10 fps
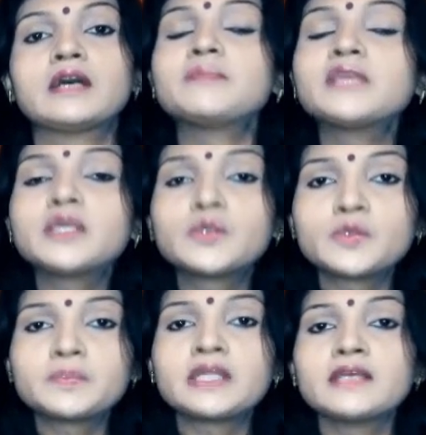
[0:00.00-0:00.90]
আপনি কি
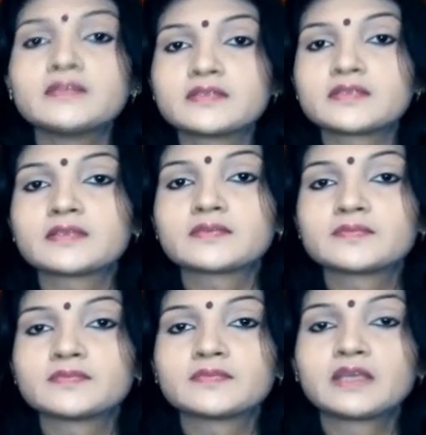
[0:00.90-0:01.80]
খুব টেন্সড
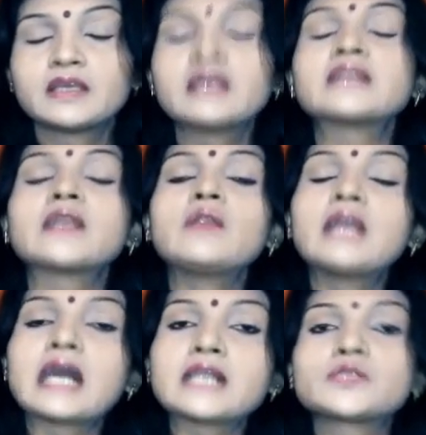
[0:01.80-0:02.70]

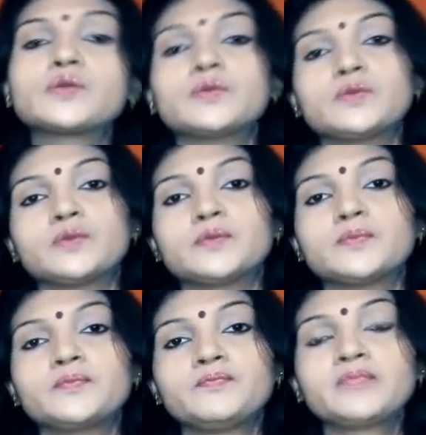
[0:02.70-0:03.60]
তাহলে কাজ করুন
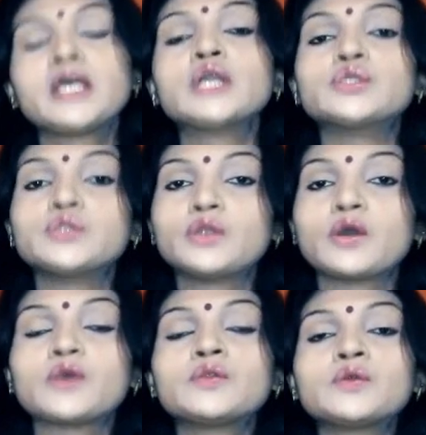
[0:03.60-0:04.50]
যদি
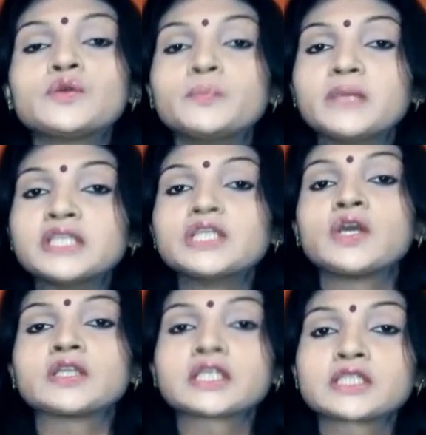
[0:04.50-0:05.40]
কখনো খুব বেশি
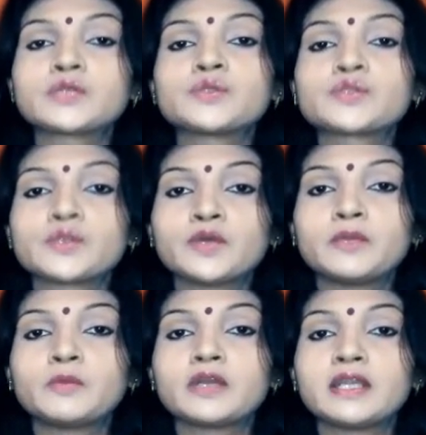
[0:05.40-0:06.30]
হতাশাগ্রস্ত
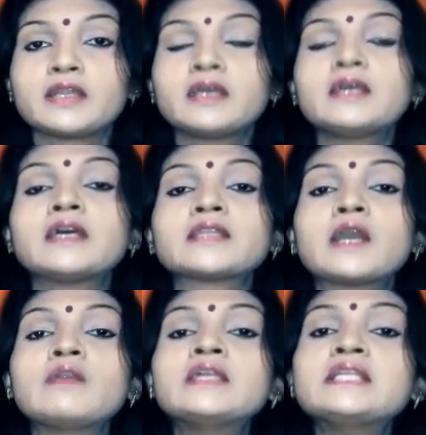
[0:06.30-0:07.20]
হয়ে পড়েন
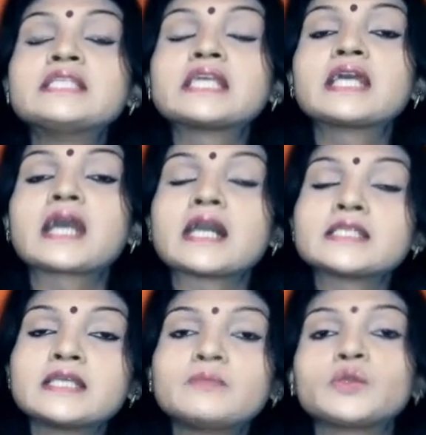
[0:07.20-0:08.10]
তাহলে নিজেকে
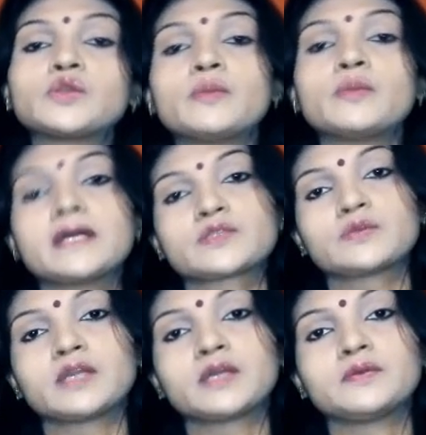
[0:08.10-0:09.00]
কাজের মধ্যে ব্যস্ত
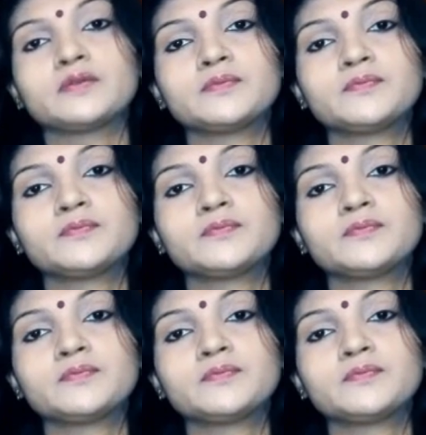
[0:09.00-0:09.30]
রাখুন